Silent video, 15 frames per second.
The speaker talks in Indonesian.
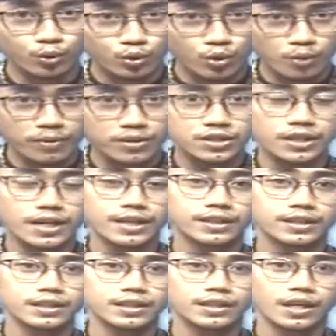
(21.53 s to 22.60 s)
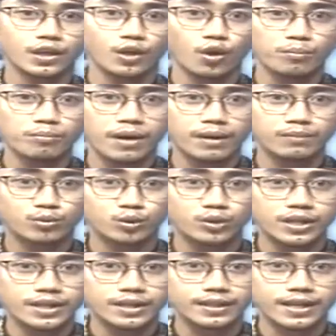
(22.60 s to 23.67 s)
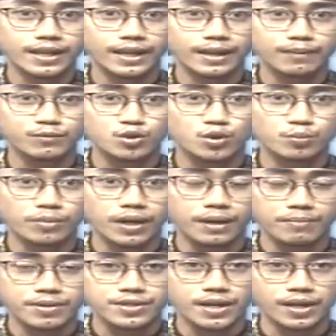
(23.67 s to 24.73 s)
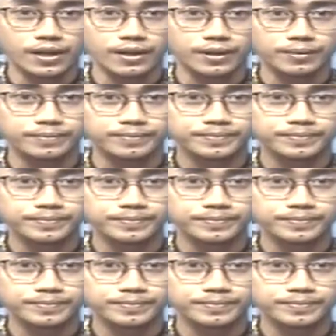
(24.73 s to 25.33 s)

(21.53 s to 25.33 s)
untuk mencegah terjadinya gelombang mudik dalam jumlah besar.